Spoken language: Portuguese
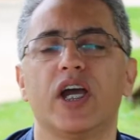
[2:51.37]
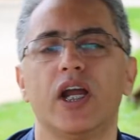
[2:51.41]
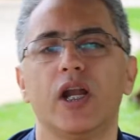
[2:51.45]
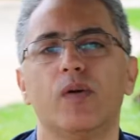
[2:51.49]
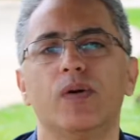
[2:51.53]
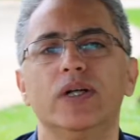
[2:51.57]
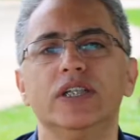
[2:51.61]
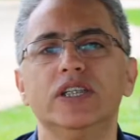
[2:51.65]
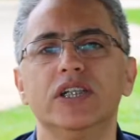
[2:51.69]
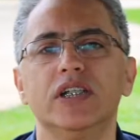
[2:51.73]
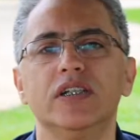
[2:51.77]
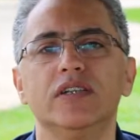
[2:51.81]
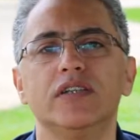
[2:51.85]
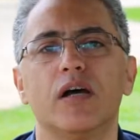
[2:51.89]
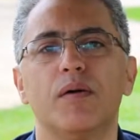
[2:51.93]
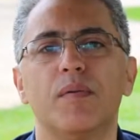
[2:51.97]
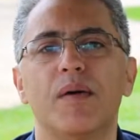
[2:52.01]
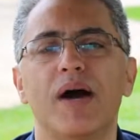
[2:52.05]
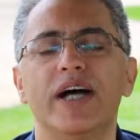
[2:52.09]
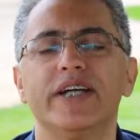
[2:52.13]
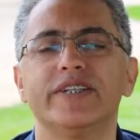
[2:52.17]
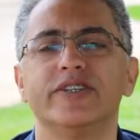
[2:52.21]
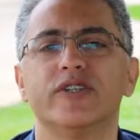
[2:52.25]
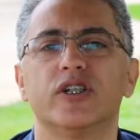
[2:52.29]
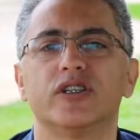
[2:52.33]
não adianta
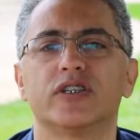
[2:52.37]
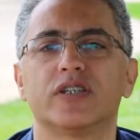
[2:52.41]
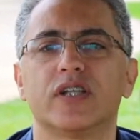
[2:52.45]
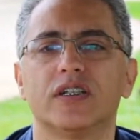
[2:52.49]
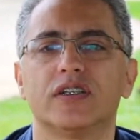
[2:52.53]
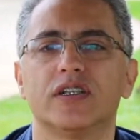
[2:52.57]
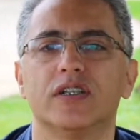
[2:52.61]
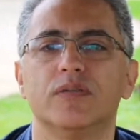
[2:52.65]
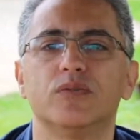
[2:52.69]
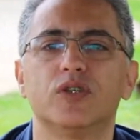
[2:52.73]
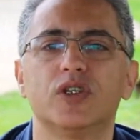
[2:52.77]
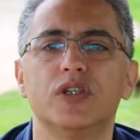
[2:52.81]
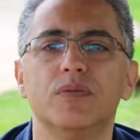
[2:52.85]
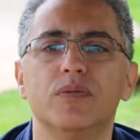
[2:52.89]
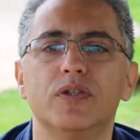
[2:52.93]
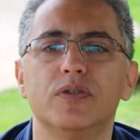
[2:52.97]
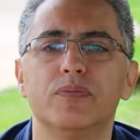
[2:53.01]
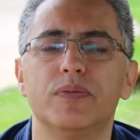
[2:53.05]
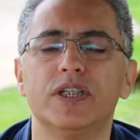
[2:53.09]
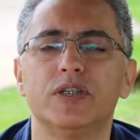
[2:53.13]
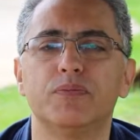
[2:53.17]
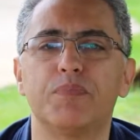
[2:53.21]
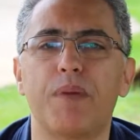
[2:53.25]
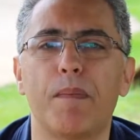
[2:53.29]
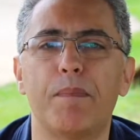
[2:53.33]
mais nós trazendo
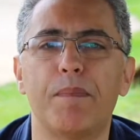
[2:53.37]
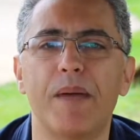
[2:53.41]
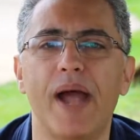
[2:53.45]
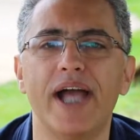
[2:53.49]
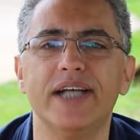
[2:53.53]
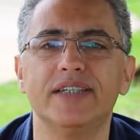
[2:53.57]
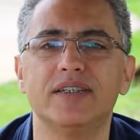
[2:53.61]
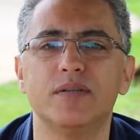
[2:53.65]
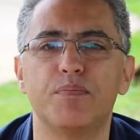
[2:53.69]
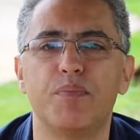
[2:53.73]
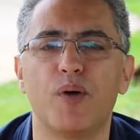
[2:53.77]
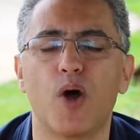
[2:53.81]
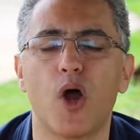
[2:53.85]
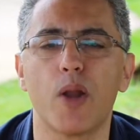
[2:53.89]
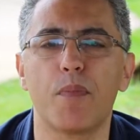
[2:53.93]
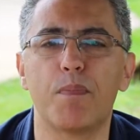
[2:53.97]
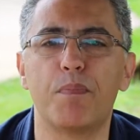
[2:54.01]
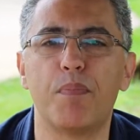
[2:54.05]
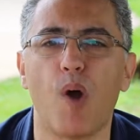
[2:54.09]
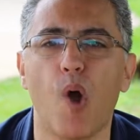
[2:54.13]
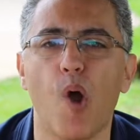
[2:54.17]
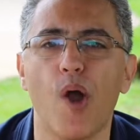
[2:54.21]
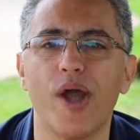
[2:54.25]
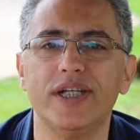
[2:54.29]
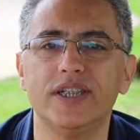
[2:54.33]
simplesmente papéis e
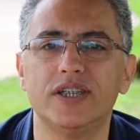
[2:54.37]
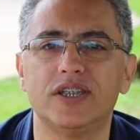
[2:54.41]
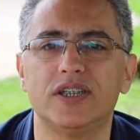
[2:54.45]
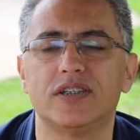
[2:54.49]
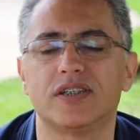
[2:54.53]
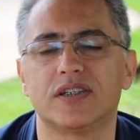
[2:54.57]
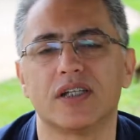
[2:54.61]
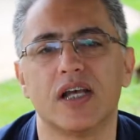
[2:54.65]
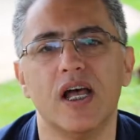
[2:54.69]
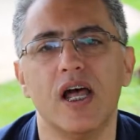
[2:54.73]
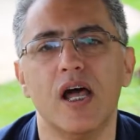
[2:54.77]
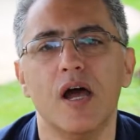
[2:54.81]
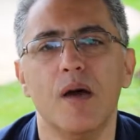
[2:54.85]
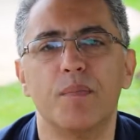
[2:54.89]
PowerPoints,